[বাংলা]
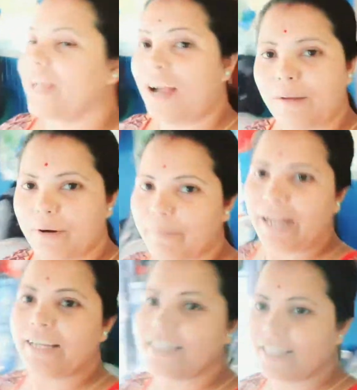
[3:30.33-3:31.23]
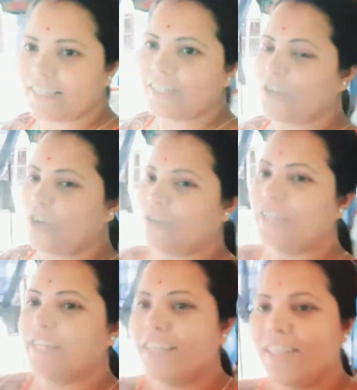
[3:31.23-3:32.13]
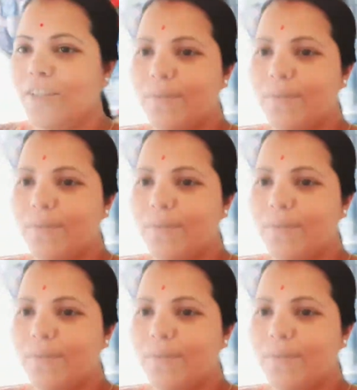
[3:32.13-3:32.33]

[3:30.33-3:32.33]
আর আমার মা এসেছে চলো দেখিয়ে দিই